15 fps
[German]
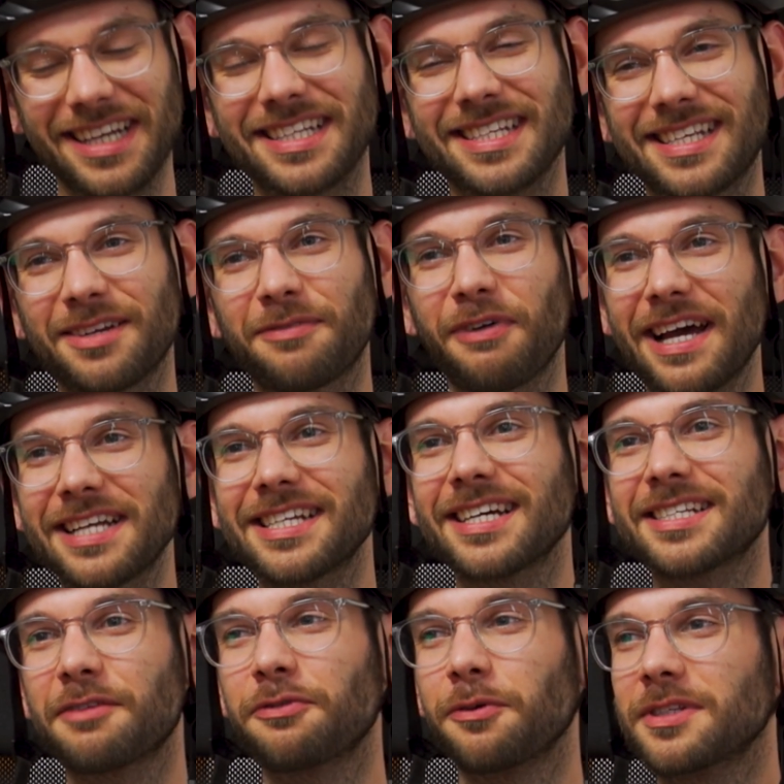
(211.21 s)
Es, es ist halt
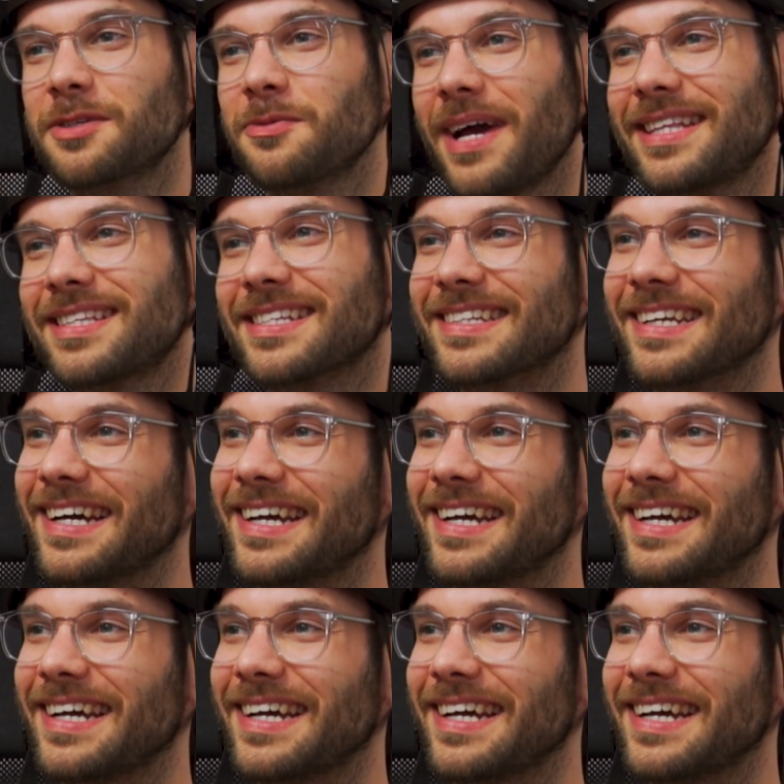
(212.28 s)
Feiertage so, sind für uns nur ätzend